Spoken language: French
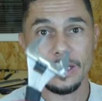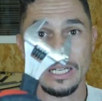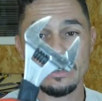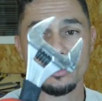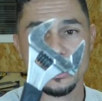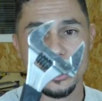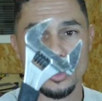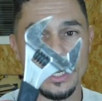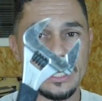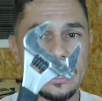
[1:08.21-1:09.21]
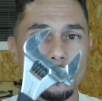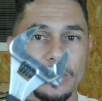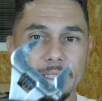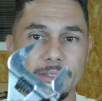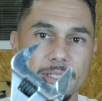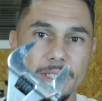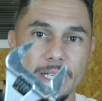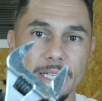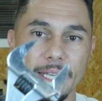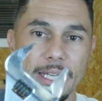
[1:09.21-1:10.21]
l'avantage de la clé à molette, c'est
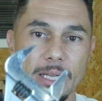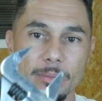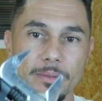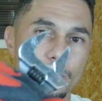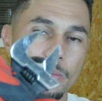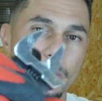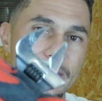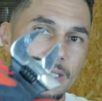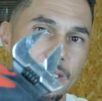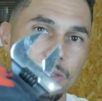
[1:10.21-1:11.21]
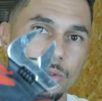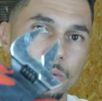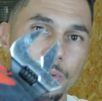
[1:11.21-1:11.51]
qu'elle est réglable. Tu peux passer d'une